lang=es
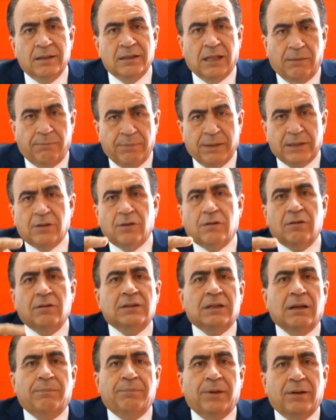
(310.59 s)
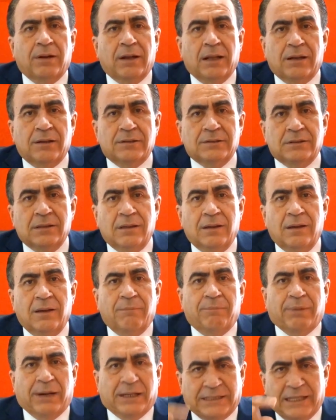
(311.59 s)
Te invito contra Pioneros.
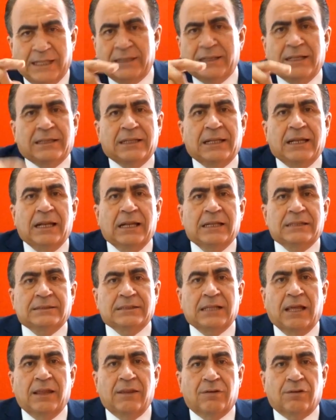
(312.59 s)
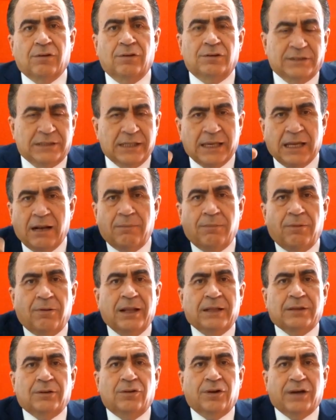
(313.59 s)
Preséntate en el estadio, consigue el
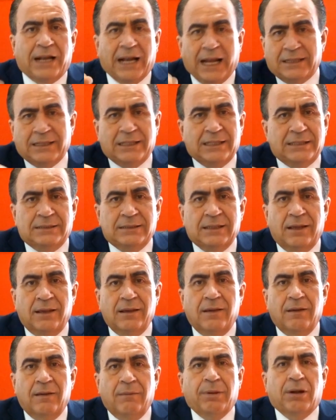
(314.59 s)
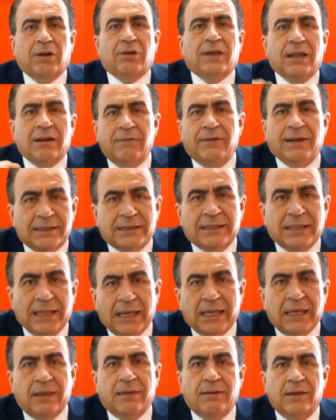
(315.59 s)
boleto gratis, pero quiero verte
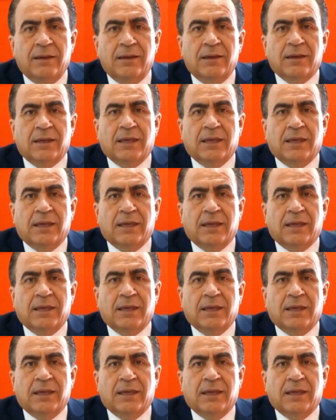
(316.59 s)
ahí.